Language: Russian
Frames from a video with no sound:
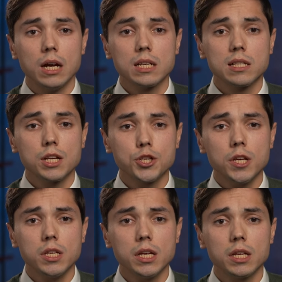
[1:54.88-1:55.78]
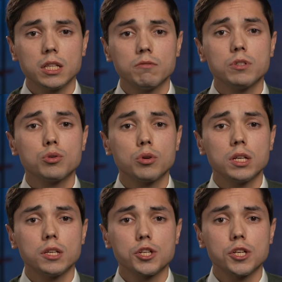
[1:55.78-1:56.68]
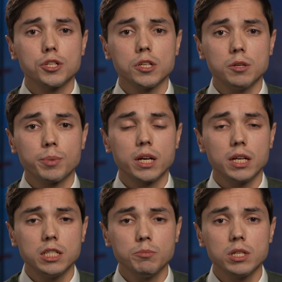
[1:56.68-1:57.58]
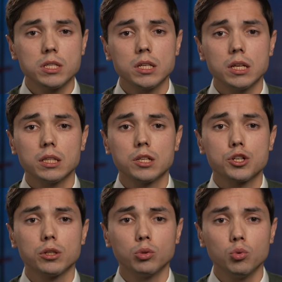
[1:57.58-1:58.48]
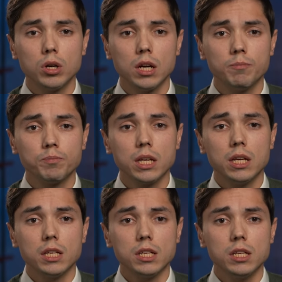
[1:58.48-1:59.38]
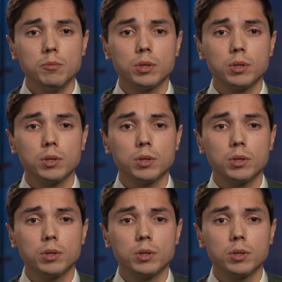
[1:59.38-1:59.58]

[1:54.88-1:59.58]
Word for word: Осложнения – это высокая кишечная непроходимость, это желтуха и